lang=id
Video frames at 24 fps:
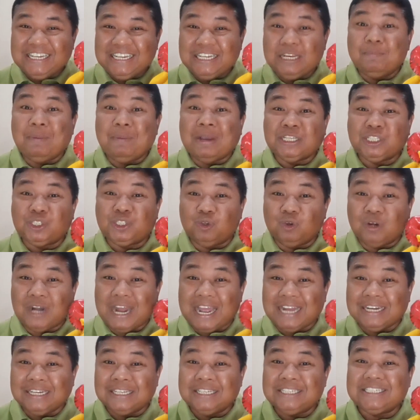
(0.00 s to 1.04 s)
di
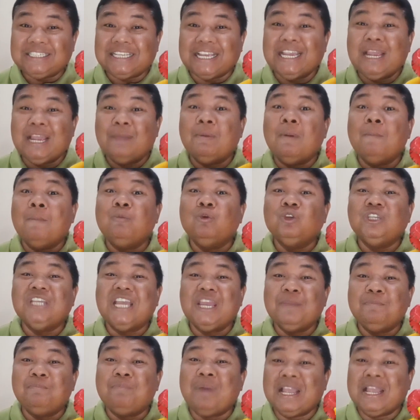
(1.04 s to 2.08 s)
pastoran saya
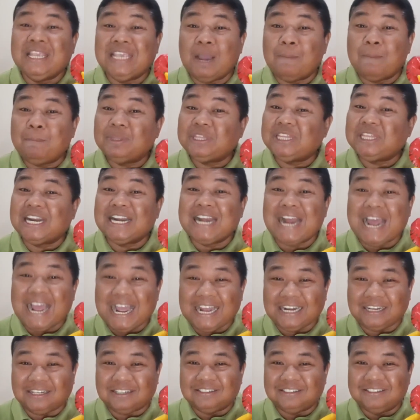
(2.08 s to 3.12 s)
mempunyai banyak
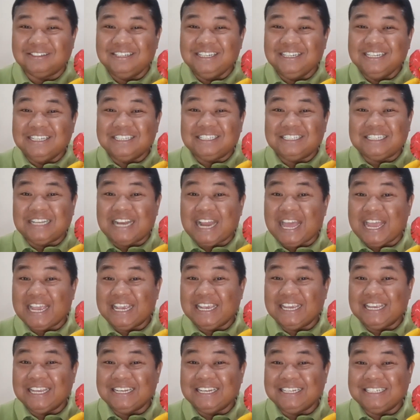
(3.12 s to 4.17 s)
peternakan.
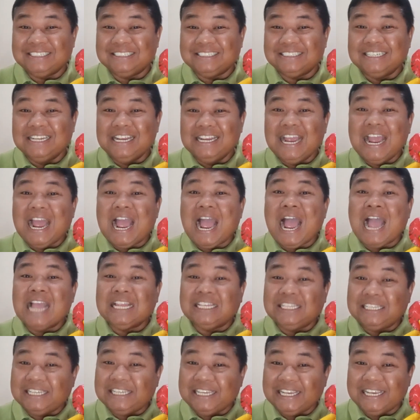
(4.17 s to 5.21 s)
Selain
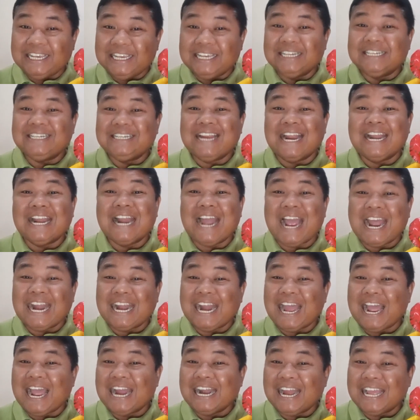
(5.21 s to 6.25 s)
anjing dan
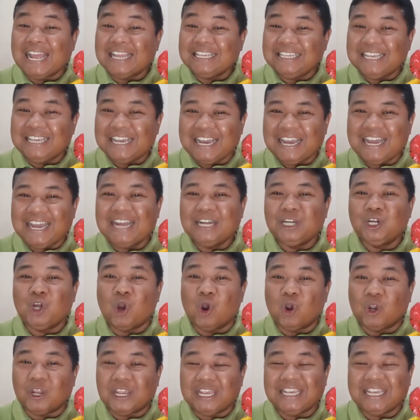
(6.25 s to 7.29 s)
anak-anaknya,
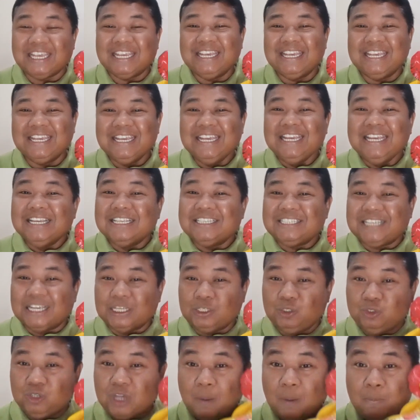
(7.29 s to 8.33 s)
dogi,
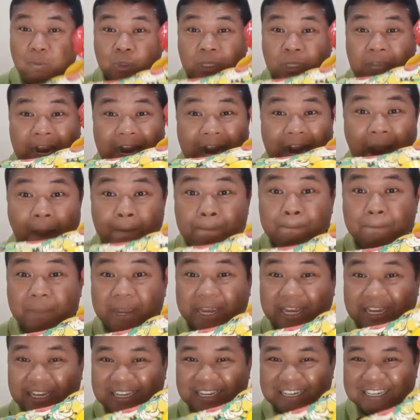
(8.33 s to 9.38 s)
saya juga punya
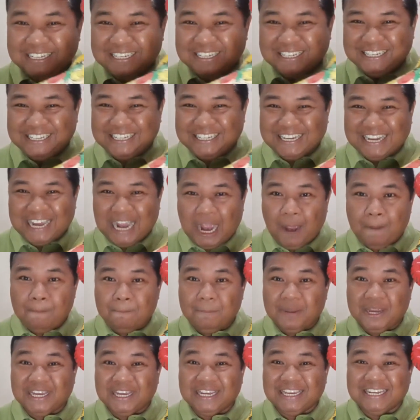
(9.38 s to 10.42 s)
kambing. Ini
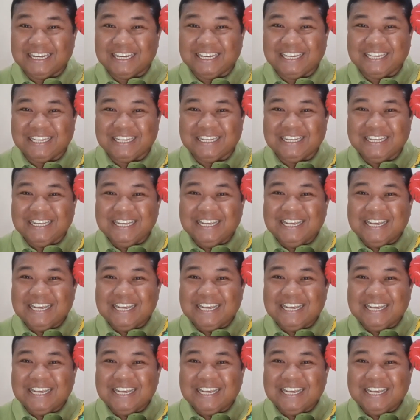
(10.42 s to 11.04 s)
kambing ini